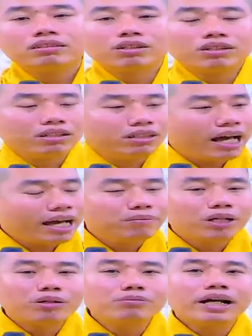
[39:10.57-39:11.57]
Con người ai
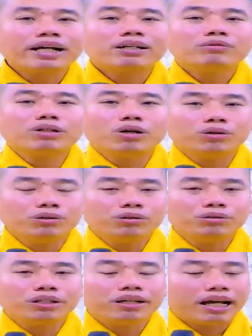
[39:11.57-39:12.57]
mà không ăn không ngủ
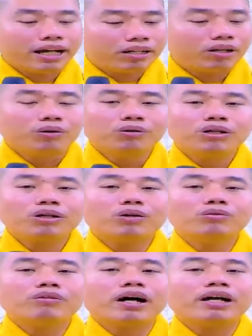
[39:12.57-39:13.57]
Nhưng ăn ngủ nó
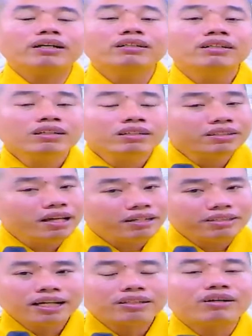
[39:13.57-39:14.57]
cũng phải
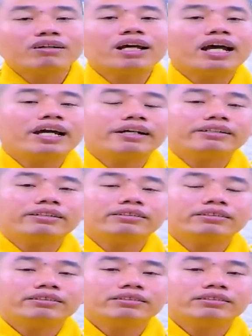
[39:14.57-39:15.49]
Giờ giấc rõ ràng